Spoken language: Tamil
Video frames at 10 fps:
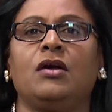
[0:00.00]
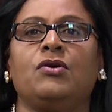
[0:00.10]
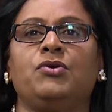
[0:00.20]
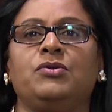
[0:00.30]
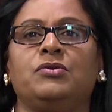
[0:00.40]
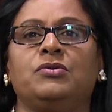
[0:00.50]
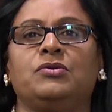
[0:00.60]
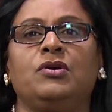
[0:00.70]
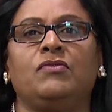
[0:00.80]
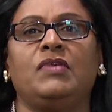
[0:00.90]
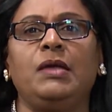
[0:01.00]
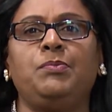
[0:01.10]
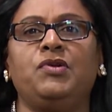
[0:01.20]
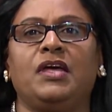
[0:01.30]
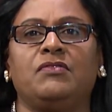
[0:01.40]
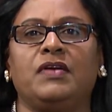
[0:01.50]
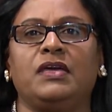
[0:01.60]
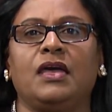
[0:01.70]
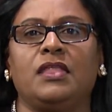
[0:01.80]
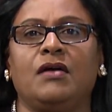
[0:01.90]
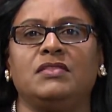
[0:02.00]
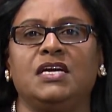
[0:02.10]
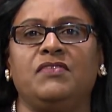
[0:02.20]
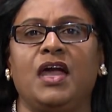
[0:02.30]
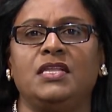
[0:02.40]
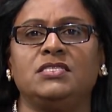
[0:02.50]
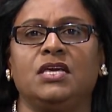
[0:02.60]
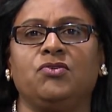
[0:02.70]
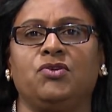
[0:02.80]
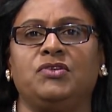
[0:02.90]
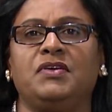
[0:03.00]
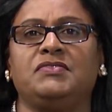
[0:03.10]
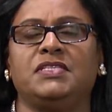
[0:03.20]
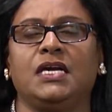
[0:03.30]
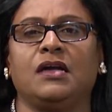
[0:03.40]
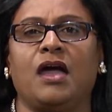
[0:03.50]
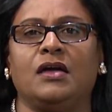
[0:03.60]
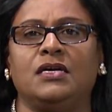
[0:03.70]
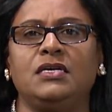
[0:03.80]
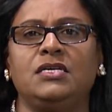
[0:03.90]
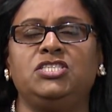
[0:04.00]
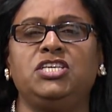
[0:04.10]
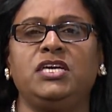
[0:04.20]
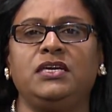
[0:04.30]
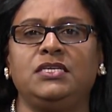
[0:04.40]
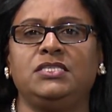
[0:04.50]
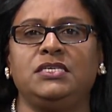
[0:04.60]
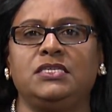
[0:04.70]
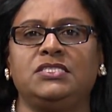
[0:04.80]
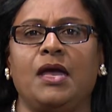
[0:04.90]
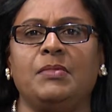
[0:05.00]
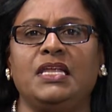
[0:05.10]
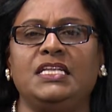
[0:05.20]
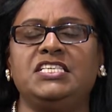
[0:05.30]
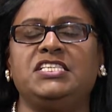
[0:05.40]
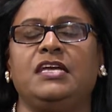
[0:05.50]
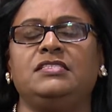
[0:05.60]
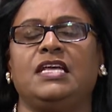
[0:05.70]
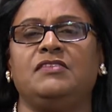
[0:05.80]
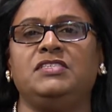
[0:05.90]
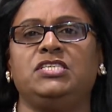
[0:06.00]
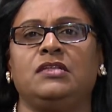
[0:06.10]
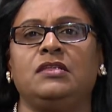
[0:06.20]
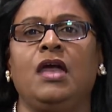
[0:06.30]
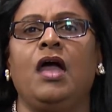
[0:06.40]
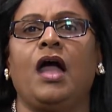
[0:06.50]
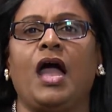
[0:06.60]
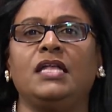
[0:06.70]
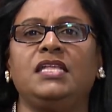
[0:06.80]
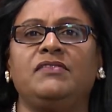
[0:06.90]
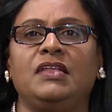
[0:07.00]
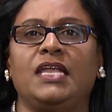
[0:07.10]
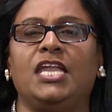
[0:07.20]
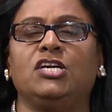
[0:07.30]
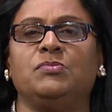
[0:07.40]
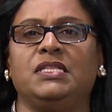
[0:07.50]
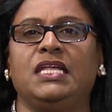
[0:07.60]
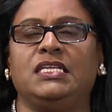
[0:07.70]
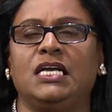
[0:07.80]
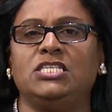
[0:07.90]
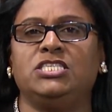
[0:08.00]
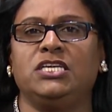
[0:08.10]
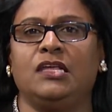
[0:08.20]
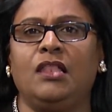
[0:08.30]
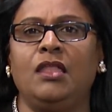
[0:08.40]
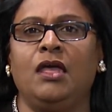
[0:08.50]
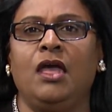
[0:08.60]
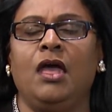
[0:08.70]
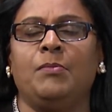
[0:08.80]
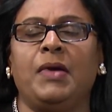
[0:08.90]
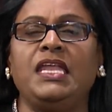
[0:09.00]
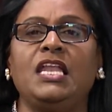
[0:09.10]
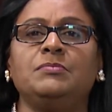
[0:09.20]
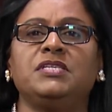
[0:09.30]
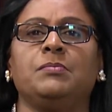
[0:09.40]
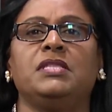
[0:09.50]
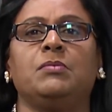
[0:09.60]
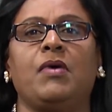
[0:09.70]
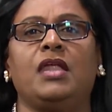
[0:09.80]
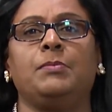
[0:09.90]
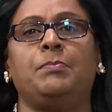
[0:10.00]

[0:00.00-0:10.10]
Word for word: ஒரு விழிப்புணர்வை அதாவது அவியானஸை கொண்டு வருவதற்காக டிஇடி தமிழ் என்டர்டெயின் டெலிவிஷன் ஆதரவில் நடக்கும் இந்த நிகழ்ச்சியில் மனநலம் சம்பந்தமான